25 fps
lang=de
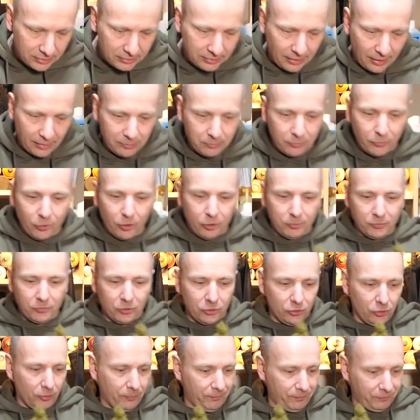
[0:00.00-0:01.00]
Tannenbäumen
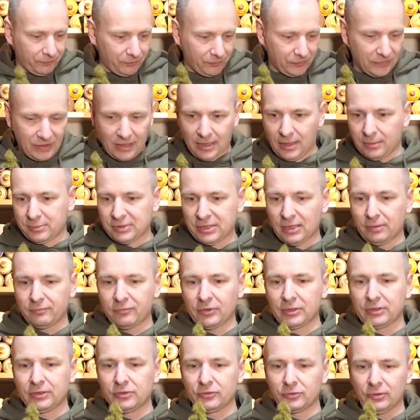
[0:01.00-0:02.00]
genommen. Da habe ich
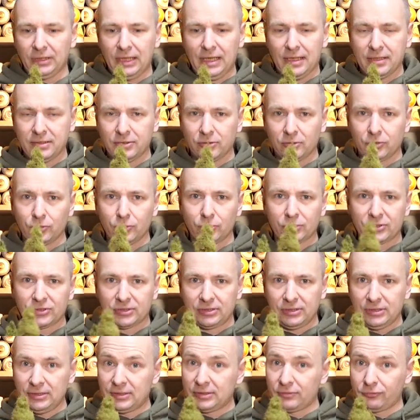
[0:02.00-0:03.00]
einfach hier so Lärchen
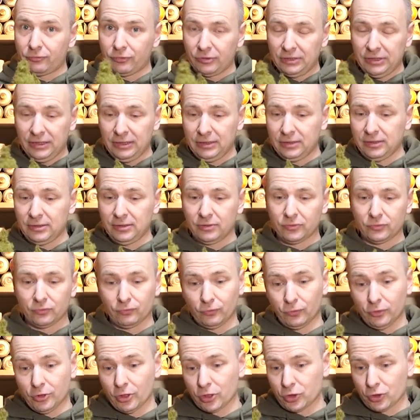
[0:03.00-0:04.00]
genutzt. Die sind von Hiki, die
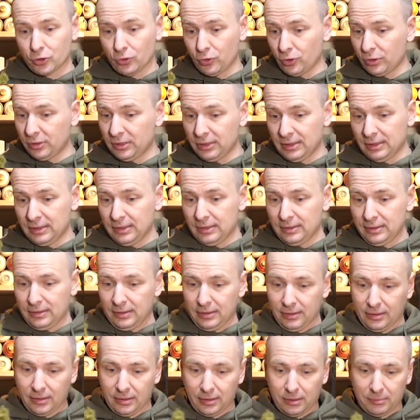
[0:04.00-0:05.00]
sind wunderschön.
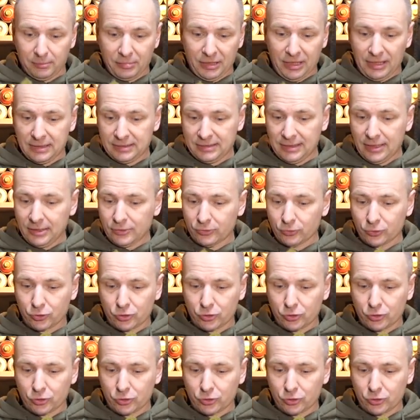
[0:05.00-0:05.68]
Ähm, Preis-Leistung